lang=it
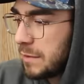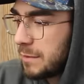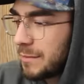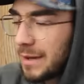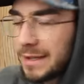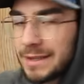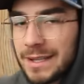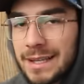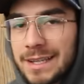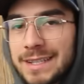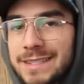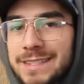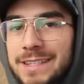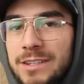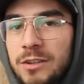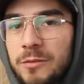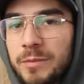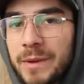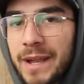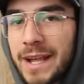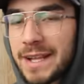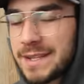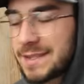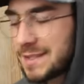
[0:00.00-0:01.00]
mi manda il
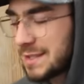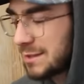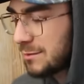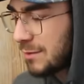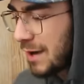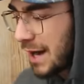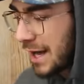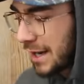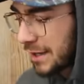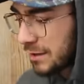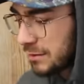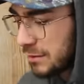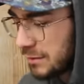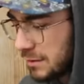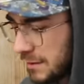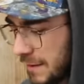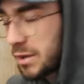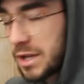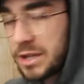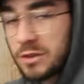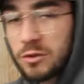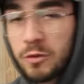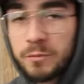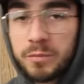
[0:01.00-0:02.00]
listino prezzi, guardo,
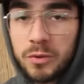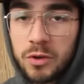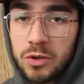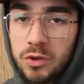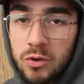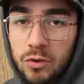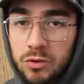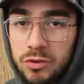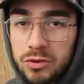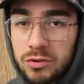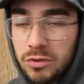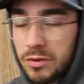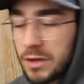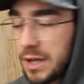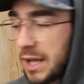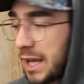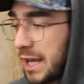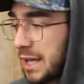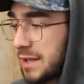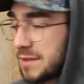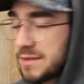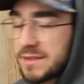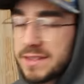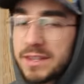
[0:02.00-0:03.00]
prendo il prodotto
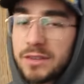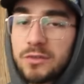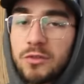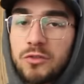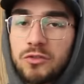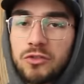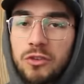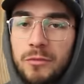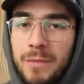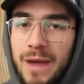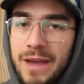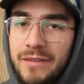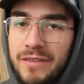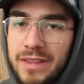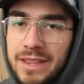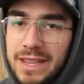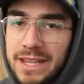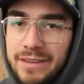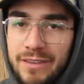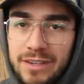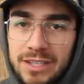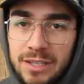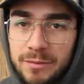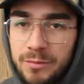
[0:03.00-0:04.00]
che secondo me
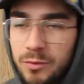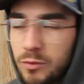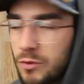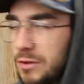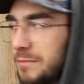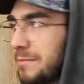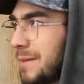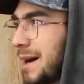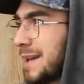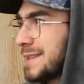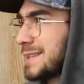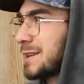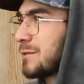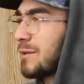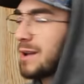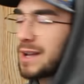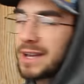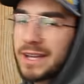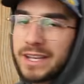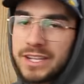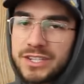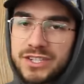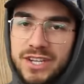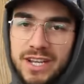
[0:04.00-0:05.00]
vendeva di più in base a
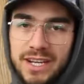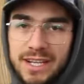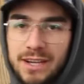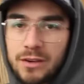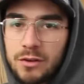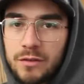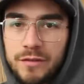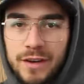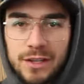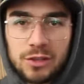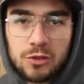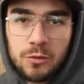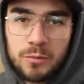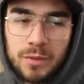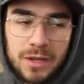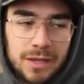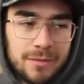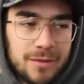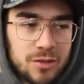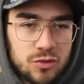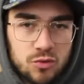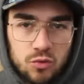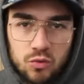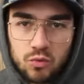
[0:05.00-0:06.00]
qualche ricerca che ho fatto
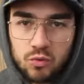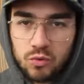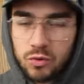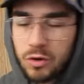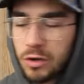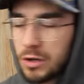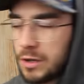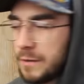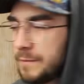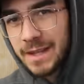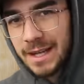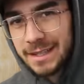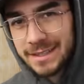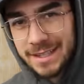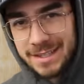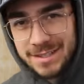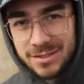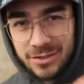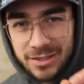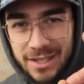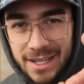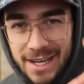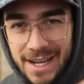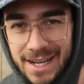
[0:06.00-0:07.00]
prima su Google.
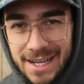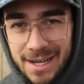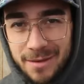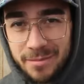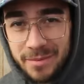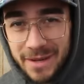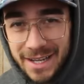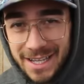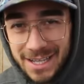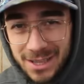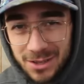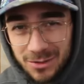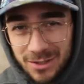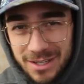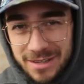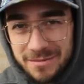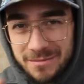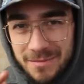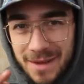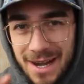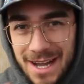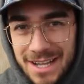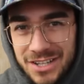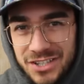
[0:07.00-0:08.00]
Attenzione soluzione, raga, prendo
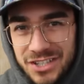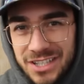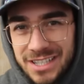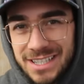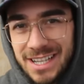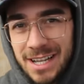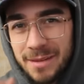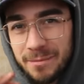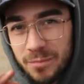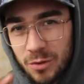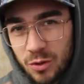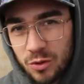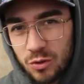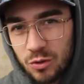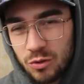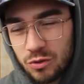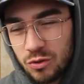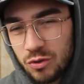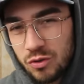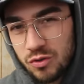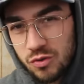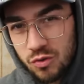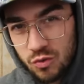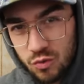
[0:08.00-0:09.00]
l'immagine del
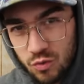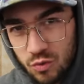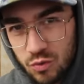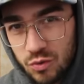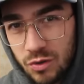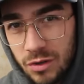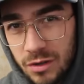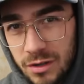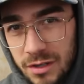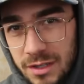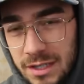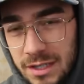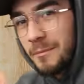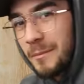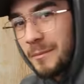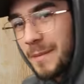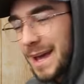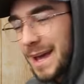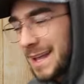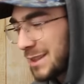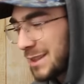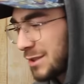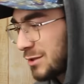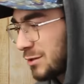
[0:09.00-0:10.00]
prodotto su Google,
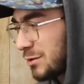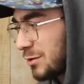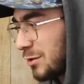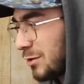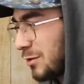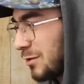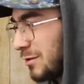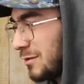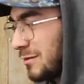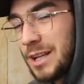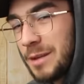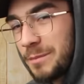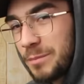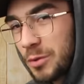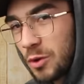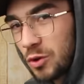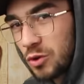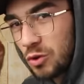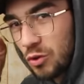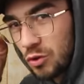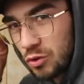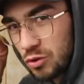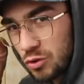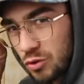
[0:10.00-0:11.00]
metto il
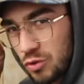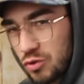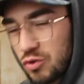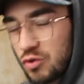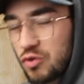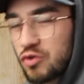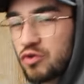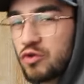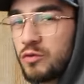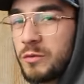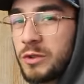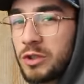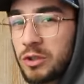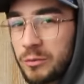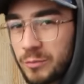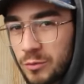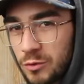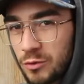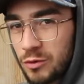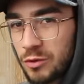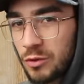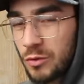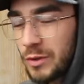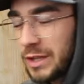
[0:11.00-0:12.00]
prodotto su
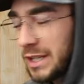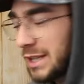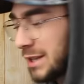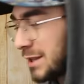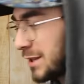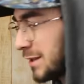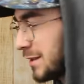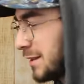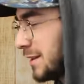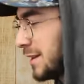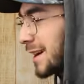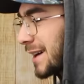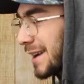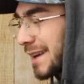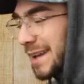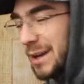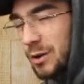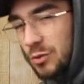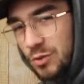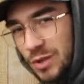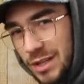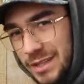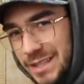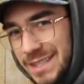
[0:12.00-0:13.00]
subito.it,
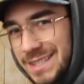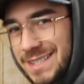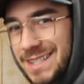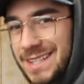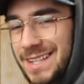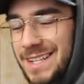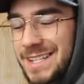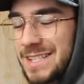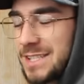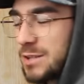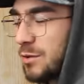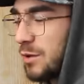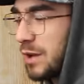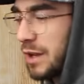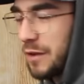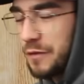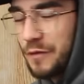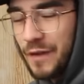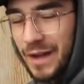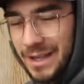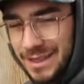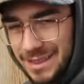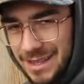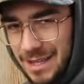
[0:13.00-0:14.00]
creo una descrizione
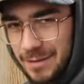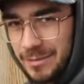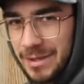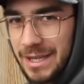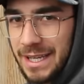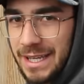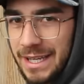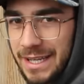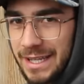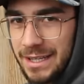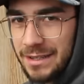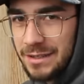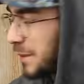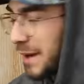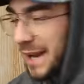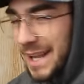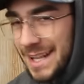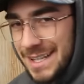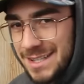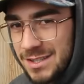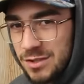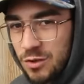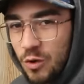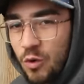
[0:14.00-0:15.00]
fatta bene,
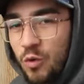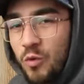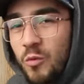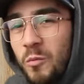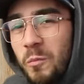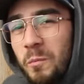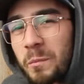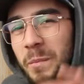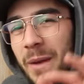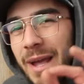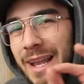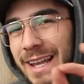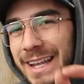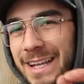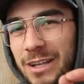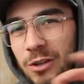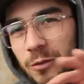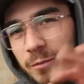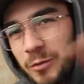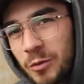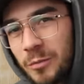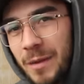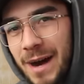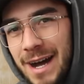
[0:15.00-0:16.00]
prezzo un
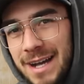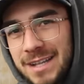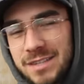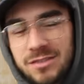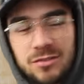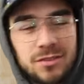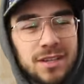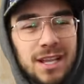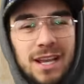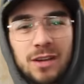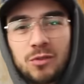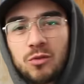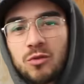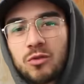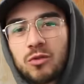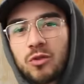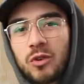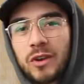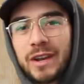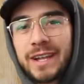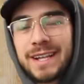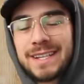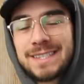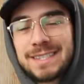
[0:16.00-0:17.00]
pelino più basso della
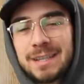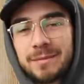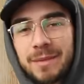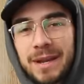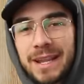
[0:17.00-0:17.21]
concorrenza